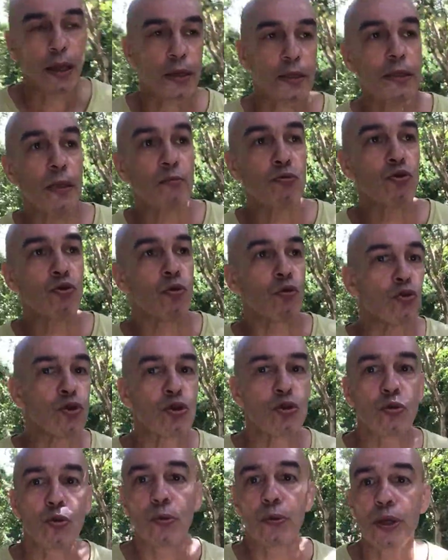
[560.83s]
estamos
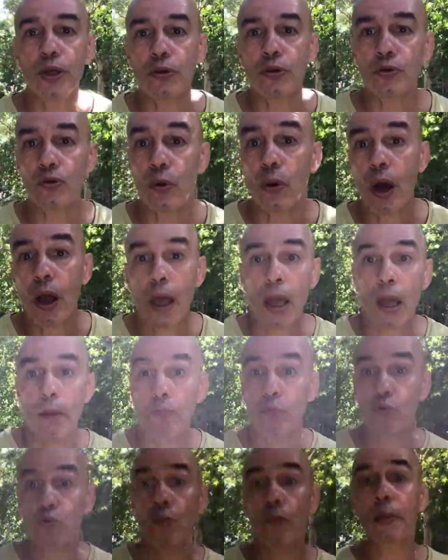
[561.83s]
construindo
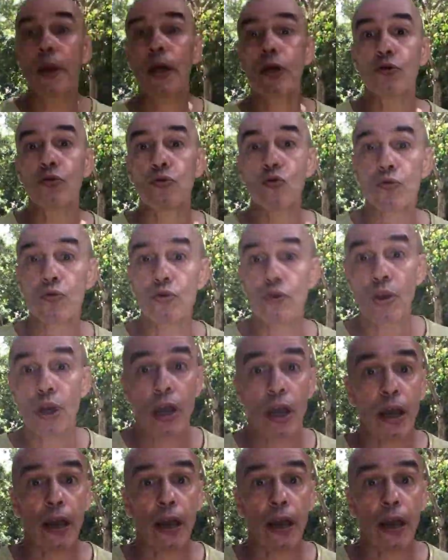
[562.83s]
monumentos,